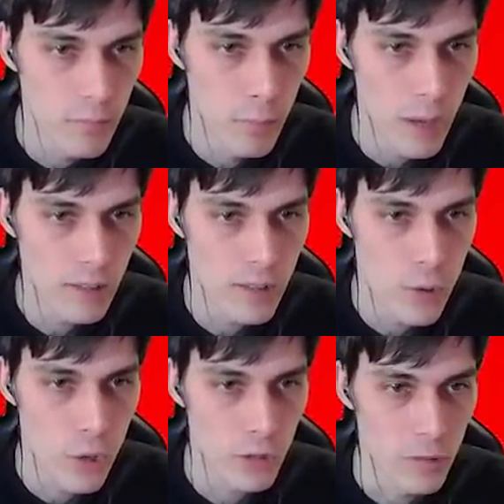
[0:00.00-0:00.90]
Балди
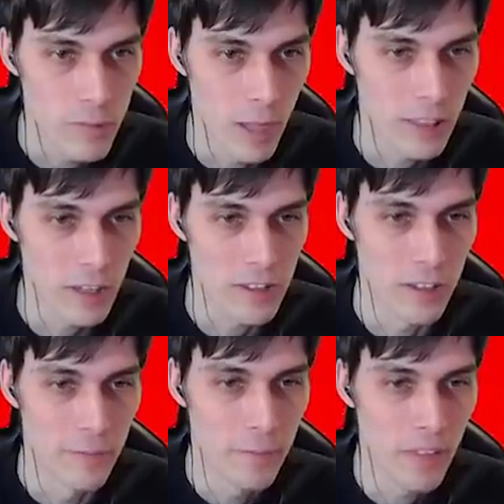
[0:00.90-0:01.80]
Channel.
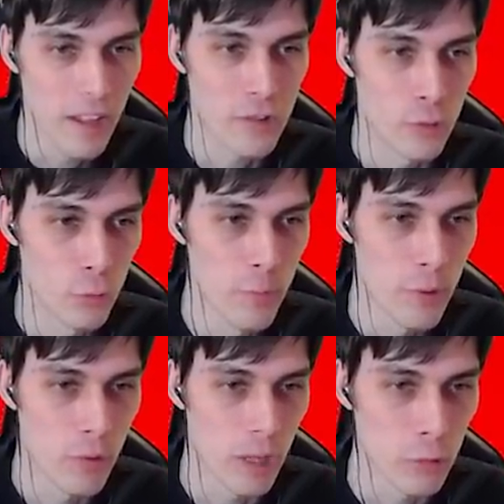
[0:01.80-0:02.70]
Смотрите, есть
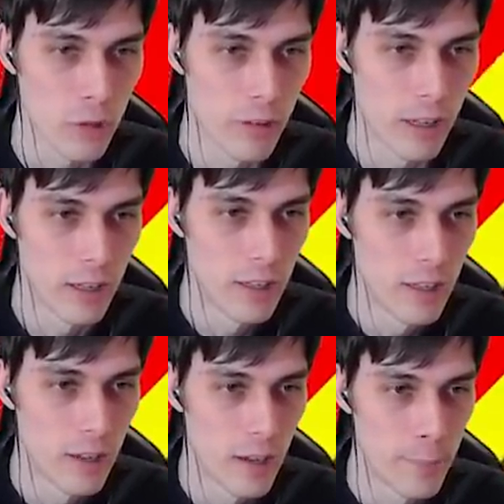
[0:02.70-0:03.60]
ютубер, у которого,
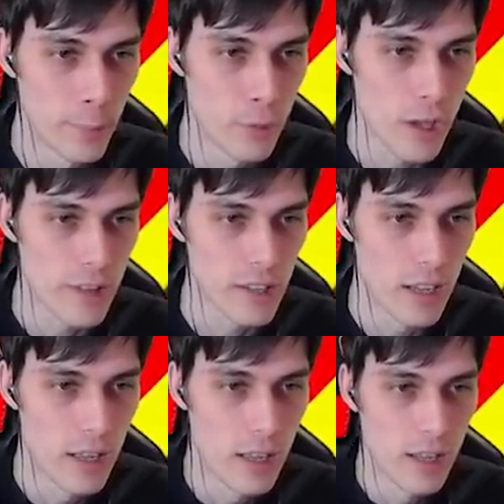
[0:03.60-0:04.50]
э,
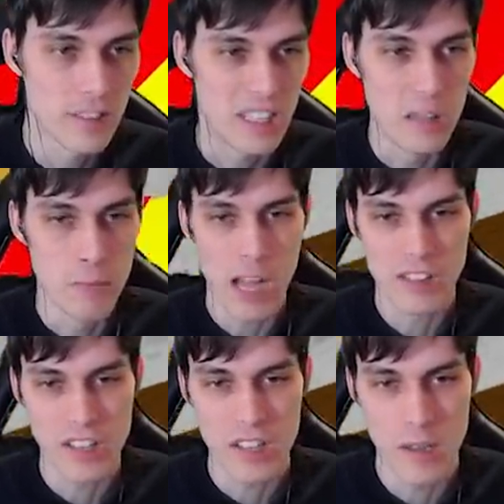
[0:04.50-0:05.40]
получается, Скин
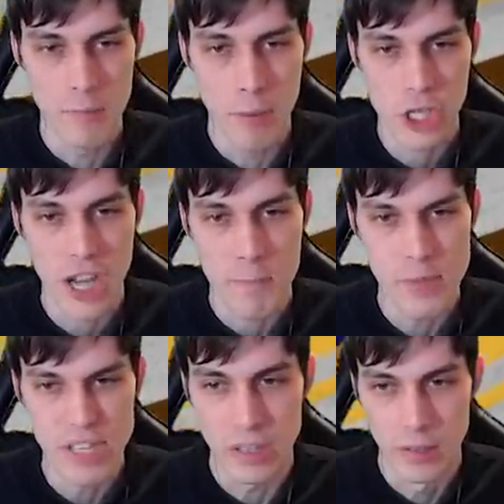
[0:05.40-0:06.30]
Балди и башка
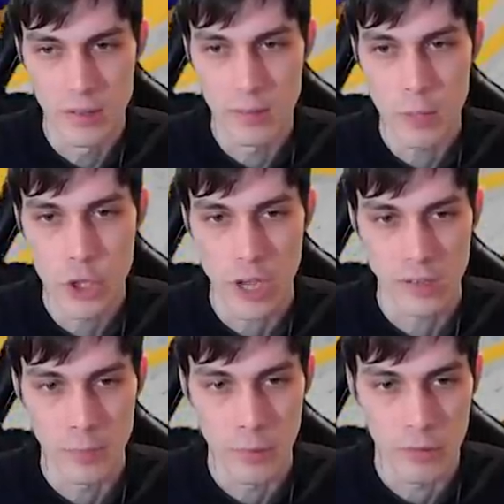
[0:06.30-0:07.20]
Пиги.
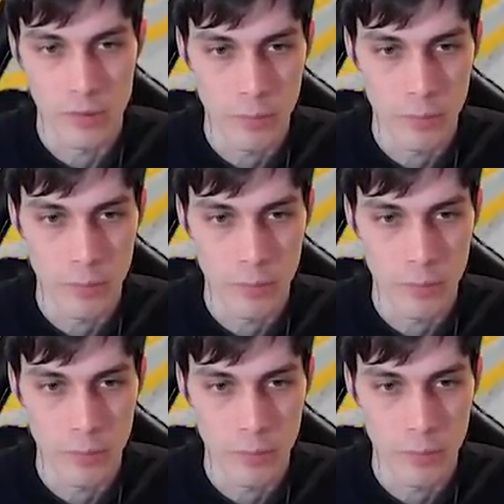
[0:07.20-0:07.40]
Замечательно просто.